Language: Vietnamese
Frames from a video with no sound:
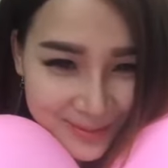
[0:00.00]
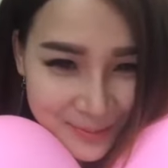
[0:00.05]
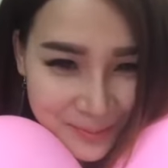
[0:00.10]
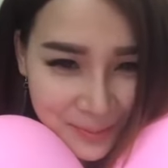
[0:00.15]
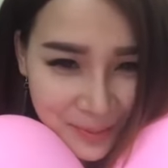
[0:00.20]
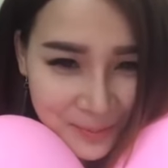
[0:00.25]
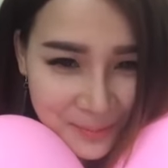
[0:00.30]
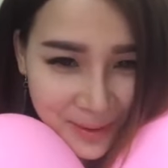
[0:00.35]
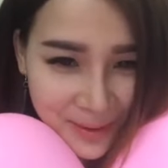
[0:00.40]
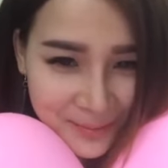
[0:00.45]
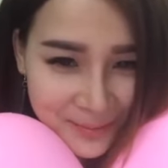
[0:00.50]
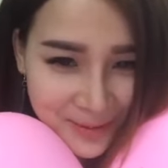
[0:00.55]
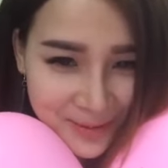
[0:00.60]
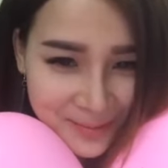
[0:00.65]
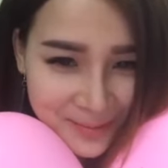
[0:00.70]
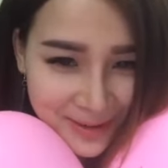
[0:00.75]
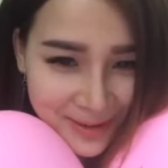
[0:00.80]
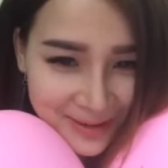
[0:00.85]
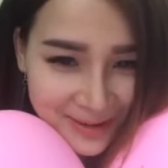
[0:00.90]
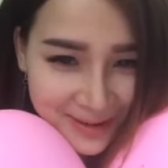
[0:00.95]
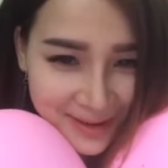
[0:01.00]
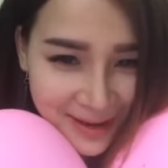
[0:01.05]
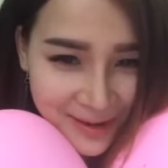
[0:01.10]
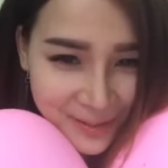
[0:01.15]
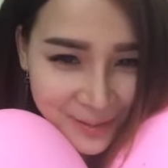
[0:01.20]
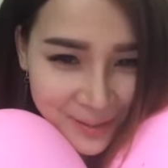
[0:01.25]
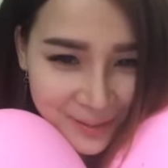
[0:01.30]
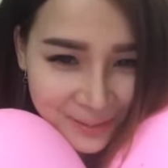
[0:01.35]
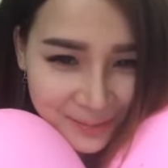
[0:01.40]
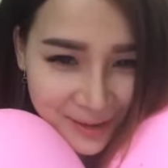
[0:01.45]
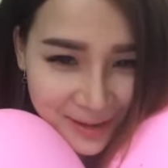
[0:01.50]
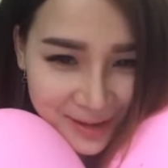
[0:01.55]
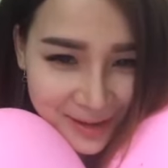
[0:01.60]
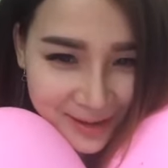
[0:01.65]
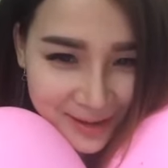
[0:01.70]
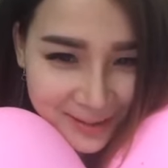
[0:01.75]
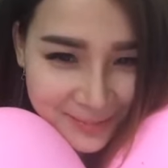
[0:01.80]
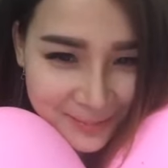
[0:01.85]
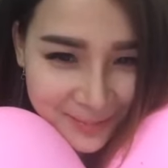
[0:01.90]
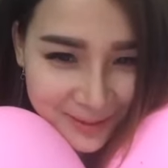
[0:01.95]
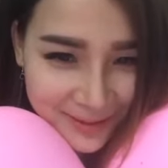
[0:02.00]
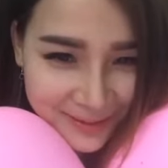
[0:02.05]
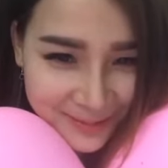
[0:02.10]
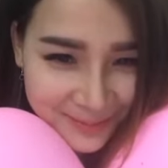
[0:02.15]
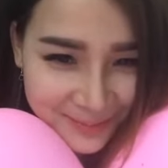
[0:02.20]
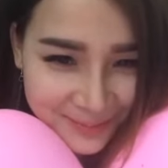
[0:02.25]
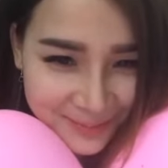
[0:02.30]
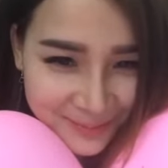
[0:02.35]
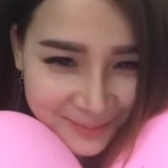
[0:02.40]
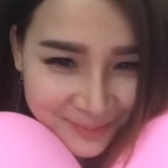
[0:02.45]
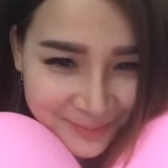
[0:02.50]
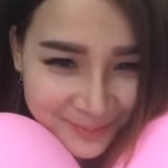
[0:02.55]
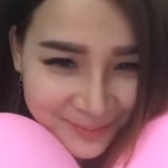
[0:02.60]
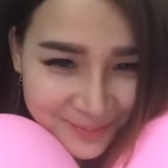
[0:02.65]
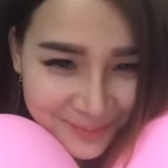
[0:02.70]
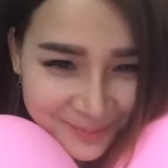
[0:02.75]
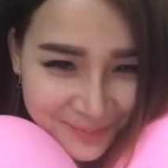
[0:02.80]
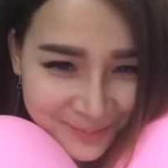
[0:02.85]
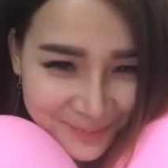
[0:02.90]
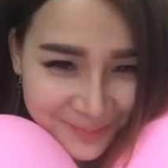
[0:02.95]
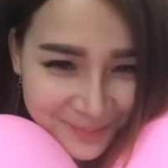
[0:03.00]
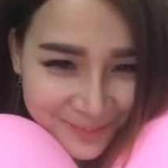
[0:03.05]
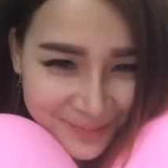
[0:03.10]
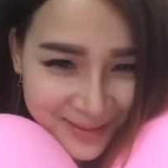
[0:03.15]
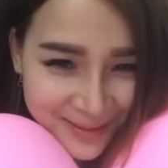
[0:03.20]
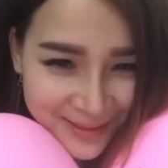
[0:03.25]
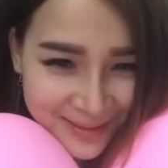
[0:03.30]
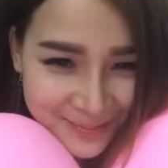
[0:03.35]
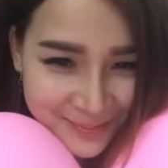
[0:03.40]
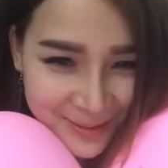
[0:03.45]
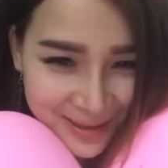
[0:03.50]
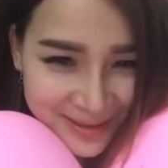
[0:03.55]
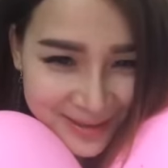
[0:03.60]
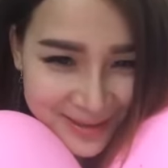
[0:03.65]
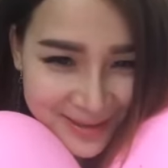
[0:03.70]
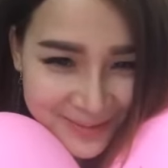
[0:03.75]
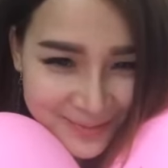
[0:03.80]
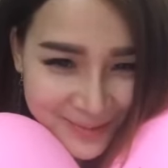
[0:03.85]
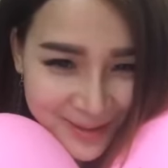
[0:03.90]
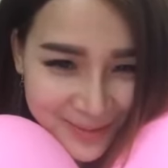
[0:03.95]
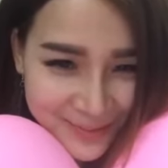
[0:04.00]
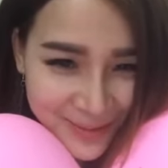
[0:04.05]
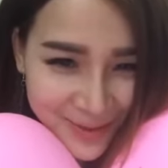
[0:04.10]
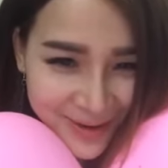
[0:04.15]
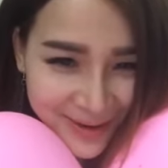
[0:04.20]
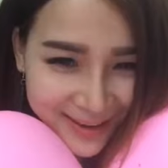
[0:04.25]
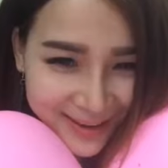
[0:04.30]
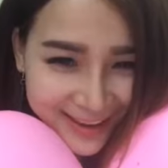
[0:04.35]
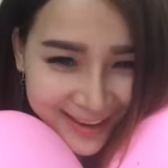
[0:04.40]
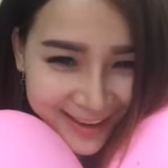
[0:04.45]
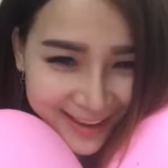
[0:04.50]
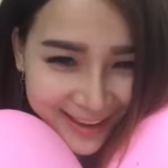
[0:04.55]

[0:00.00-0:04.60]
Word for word: Ông bóng đây biết ở đâu không? Chị lượm mất. Bắn chim cho boss.